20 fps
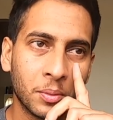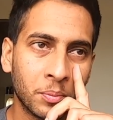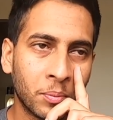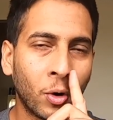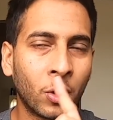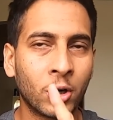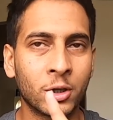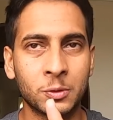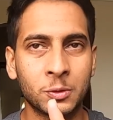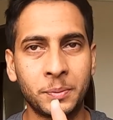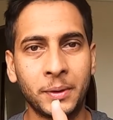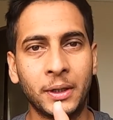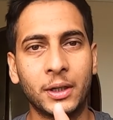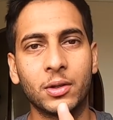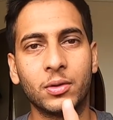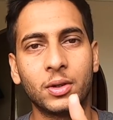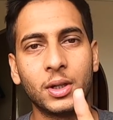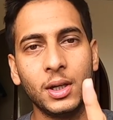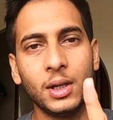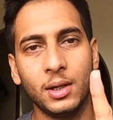बॉर्डर्स पे
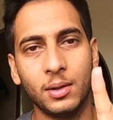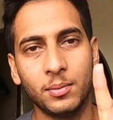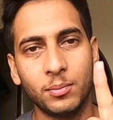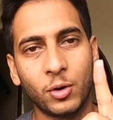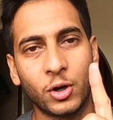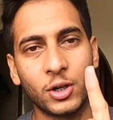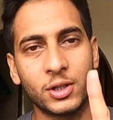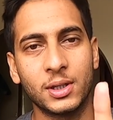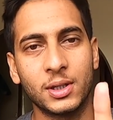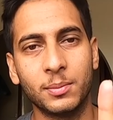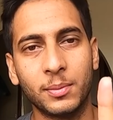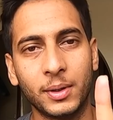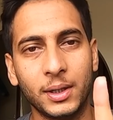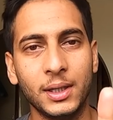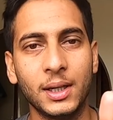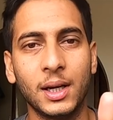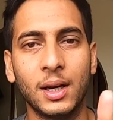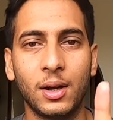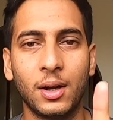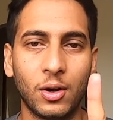क्योंकि मॉरिसन
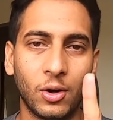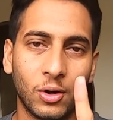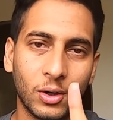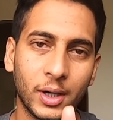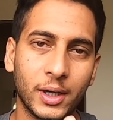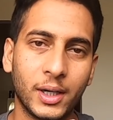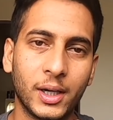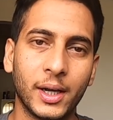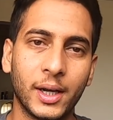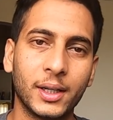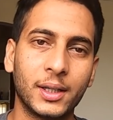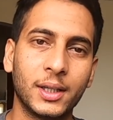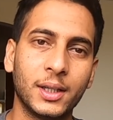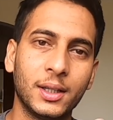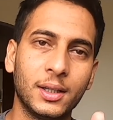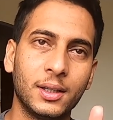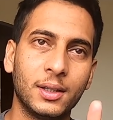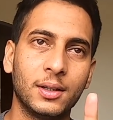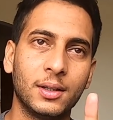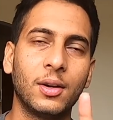भैया ऑनलाइन आए थे
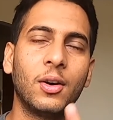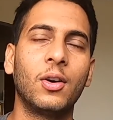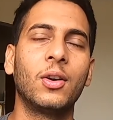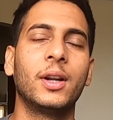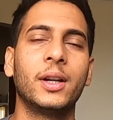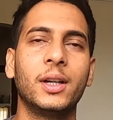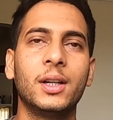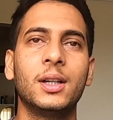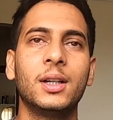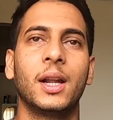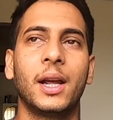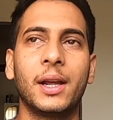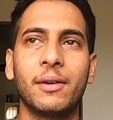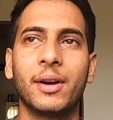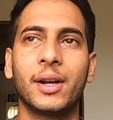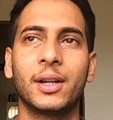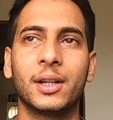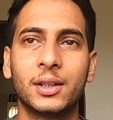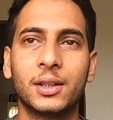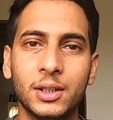ऑनलाइन ही
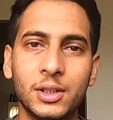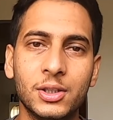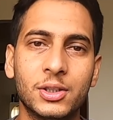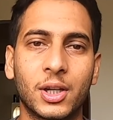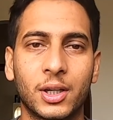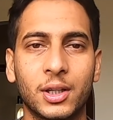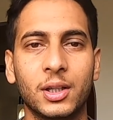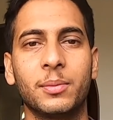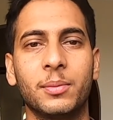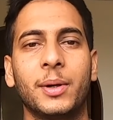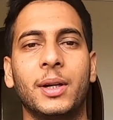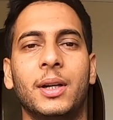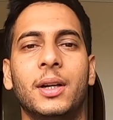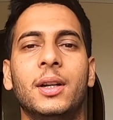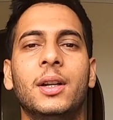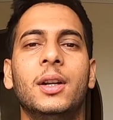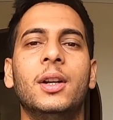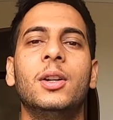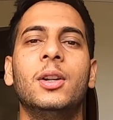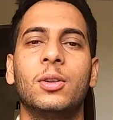लाइव आए थे तीन चार दिन पहले
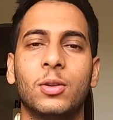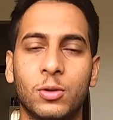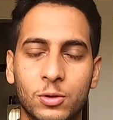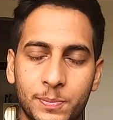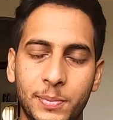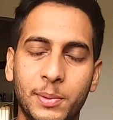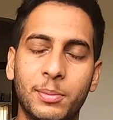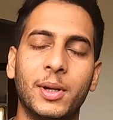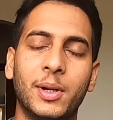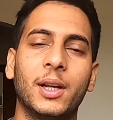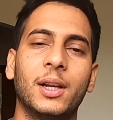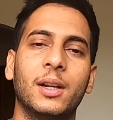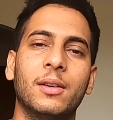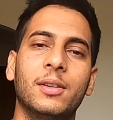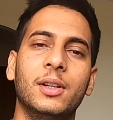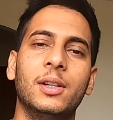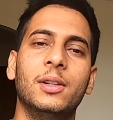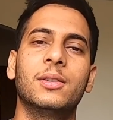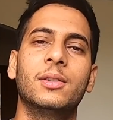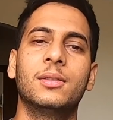तो उस पर बनाएंगे
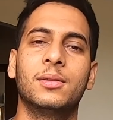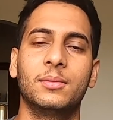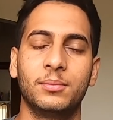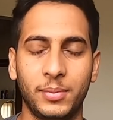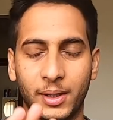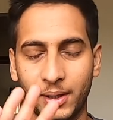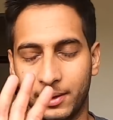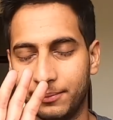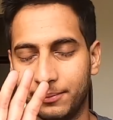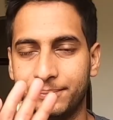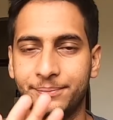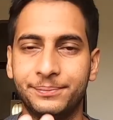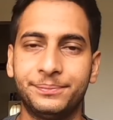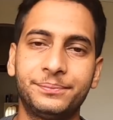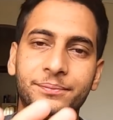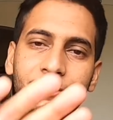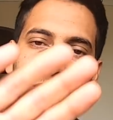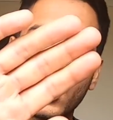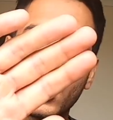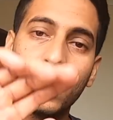
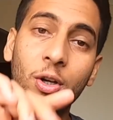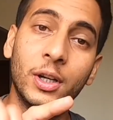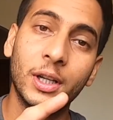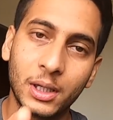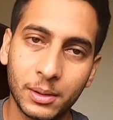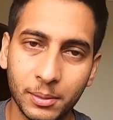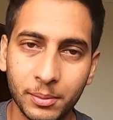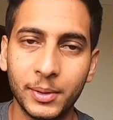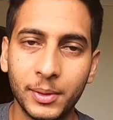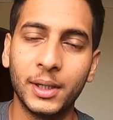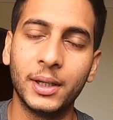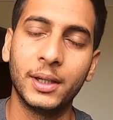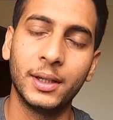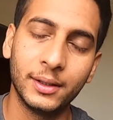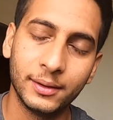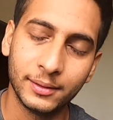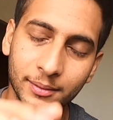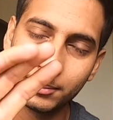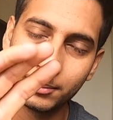वीडियो और लिंक भी मिलेगी